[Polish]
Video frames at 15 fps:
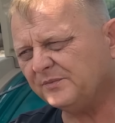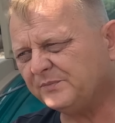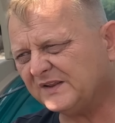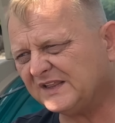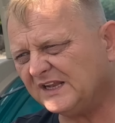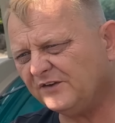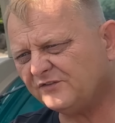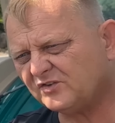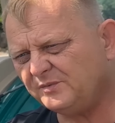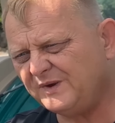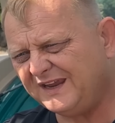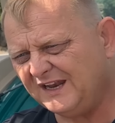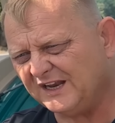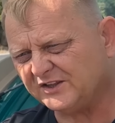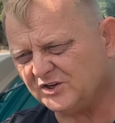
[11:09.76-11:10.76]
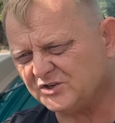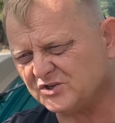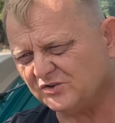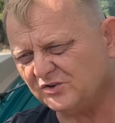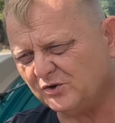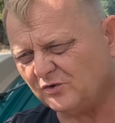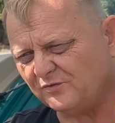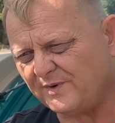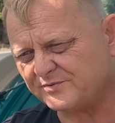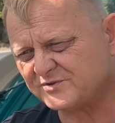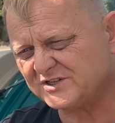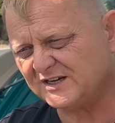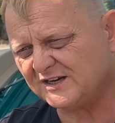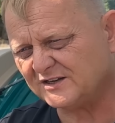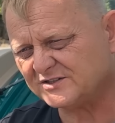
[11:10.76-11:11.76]
no. Pytanie w sumie, ile tych ciągników ma
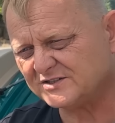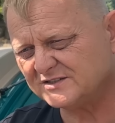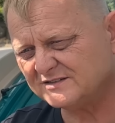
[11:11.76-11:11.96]
przyjechać?